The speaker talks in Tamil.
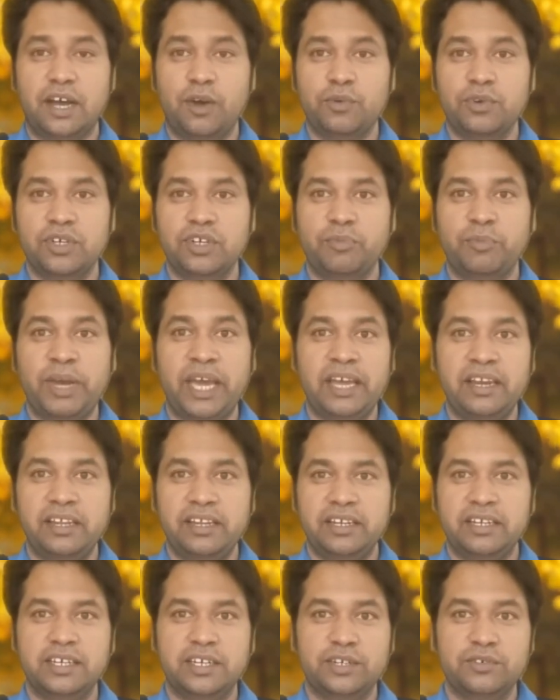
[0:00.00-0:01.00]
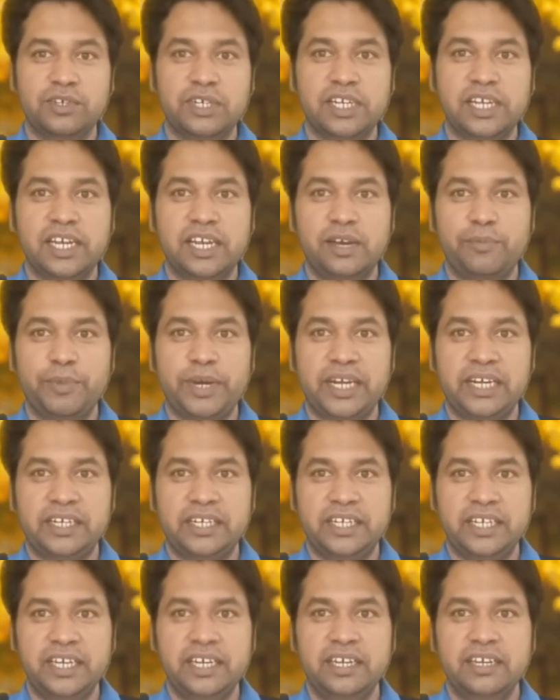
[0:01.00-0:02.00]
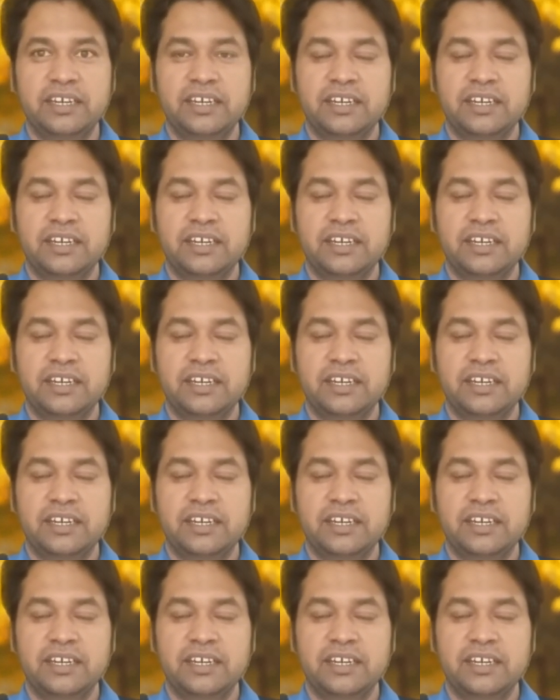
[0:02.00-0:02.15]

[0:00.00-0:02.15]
அவனுக்கு மேலே இருக்கிறவங்களையெல்லாம் மிரட்டி